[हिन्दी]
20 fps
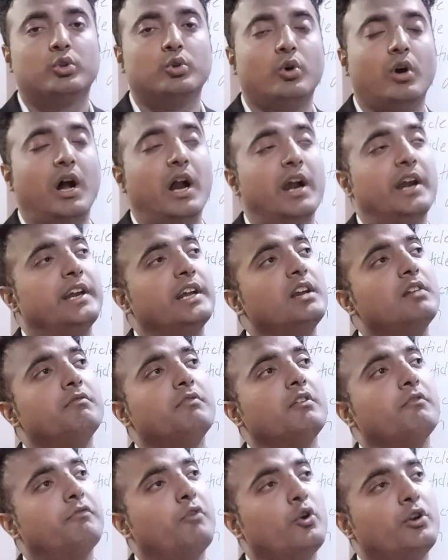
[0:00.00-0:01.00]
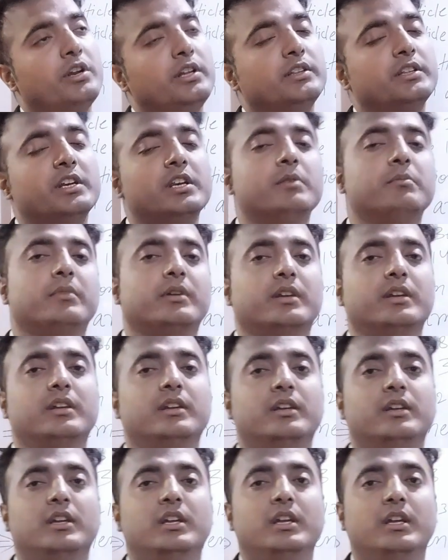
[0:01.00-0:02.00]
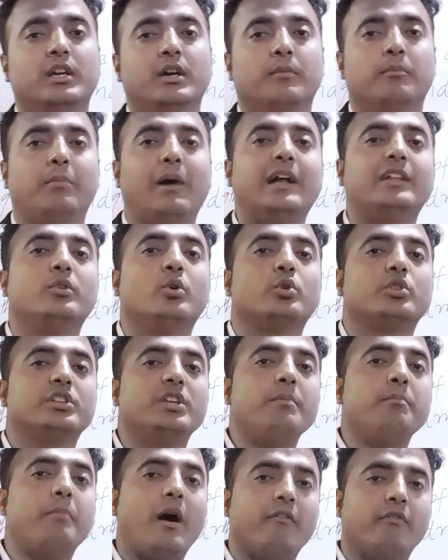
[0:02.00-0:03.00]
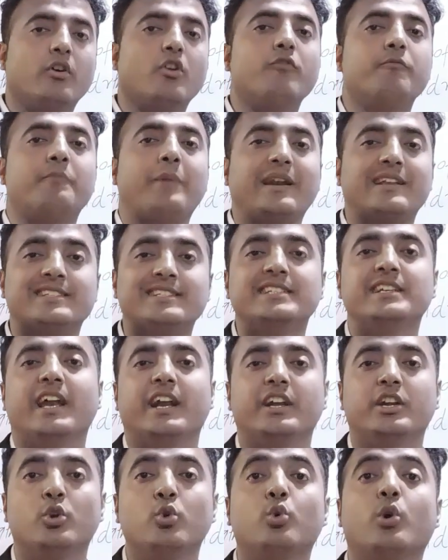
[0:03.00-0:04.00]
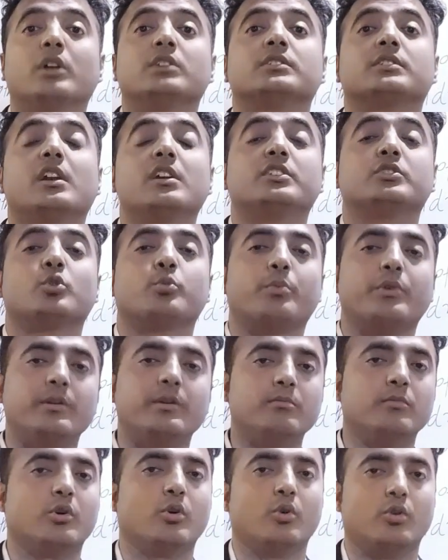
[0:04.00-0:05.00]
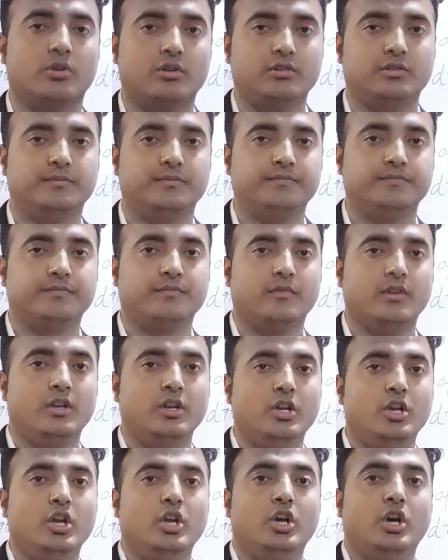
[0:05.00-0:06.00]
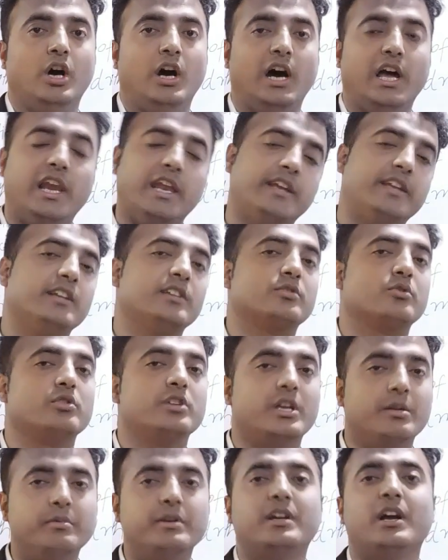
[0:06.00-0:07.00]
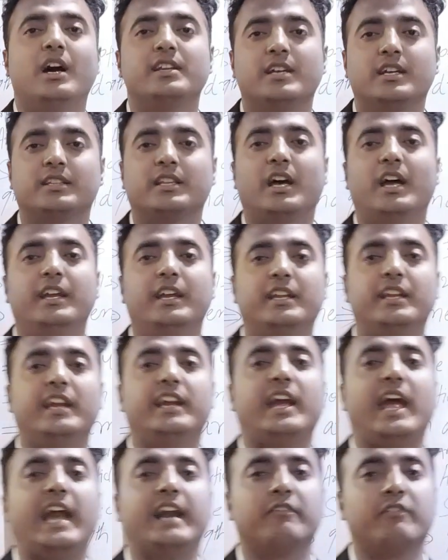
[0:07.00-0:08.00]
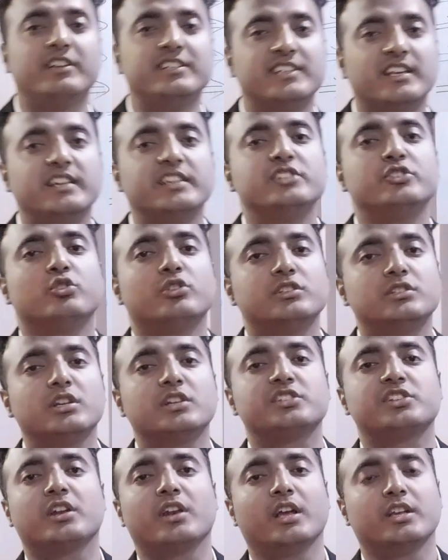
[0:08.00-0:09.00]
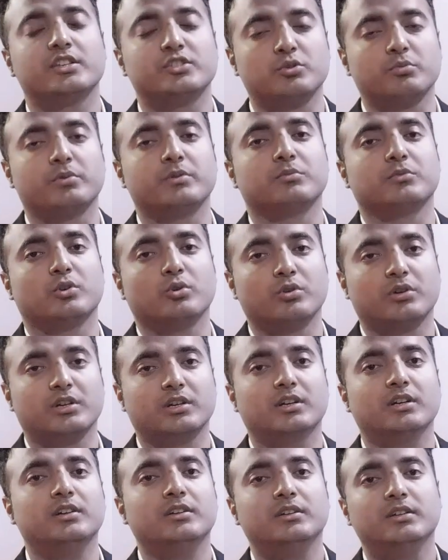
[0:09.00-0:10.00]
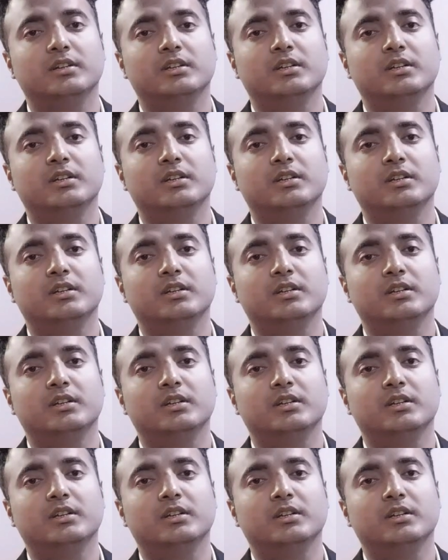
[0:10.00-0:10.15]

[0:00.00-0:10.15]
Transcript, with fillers: तो आर्टिकल 143 में बात होती है पावर ऑफ प्रेजिडेंट टू कंसल्ट सुप्रीम कोर्ट हालांकि इसको ये भी कहा जाता है कि एक एडवाइजरी जुडिस्डिक्शन है सुप्रीम कोर्ट का